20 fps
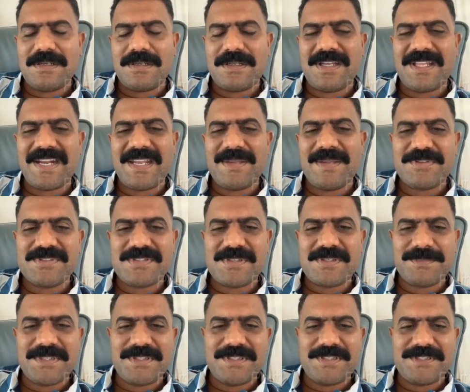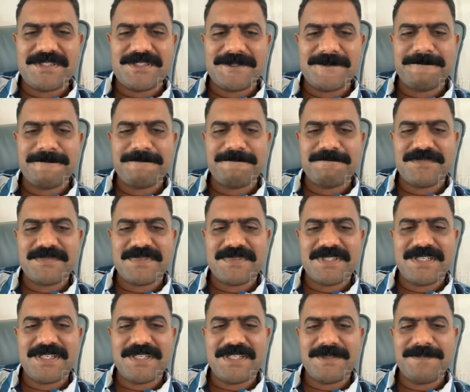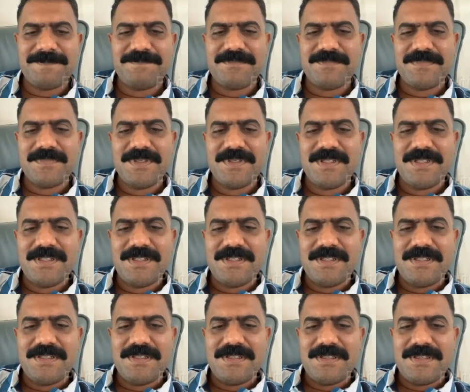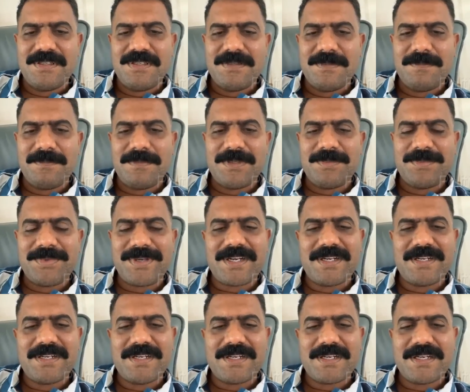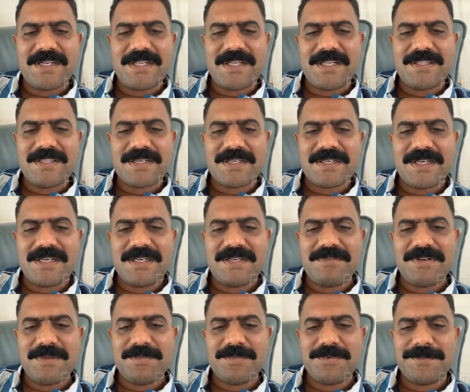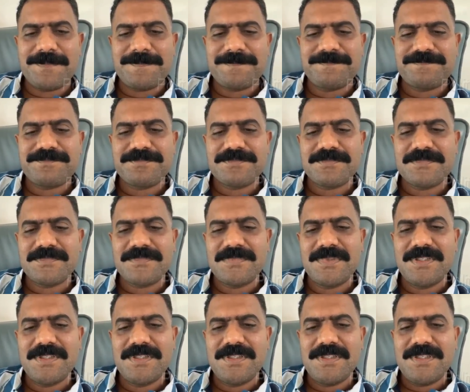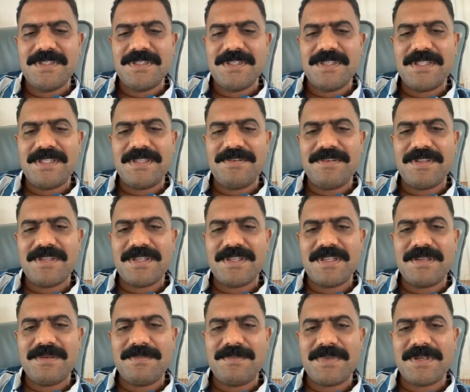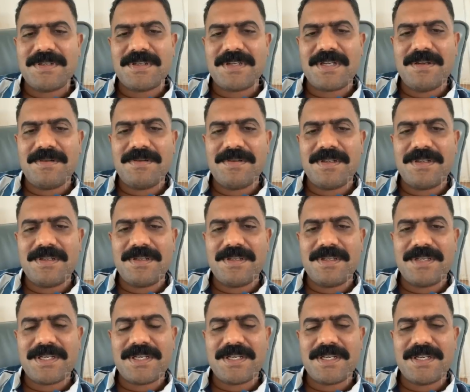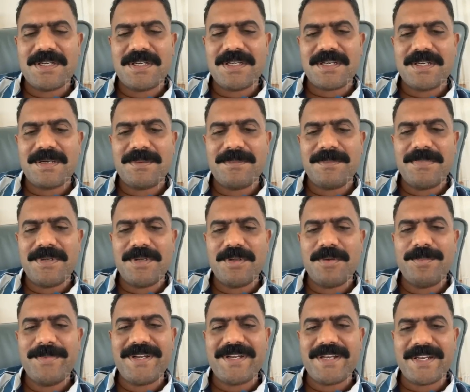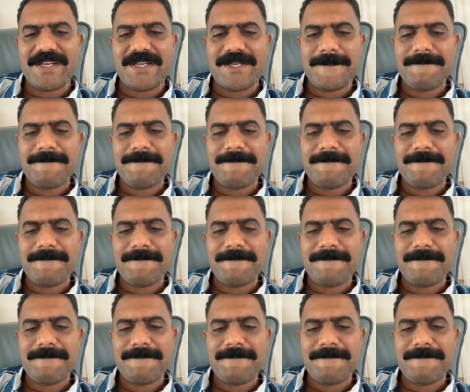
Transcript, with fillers: క్రైమ్కి సంబంధించి అంటే మనం ఎక్కడంటే అక్కడ ఆధార్ కార్డు ఇవ్వడము అదేవిధంగా మనకు ఎక్కడంటే అక్కడ బయోమెట్రిక్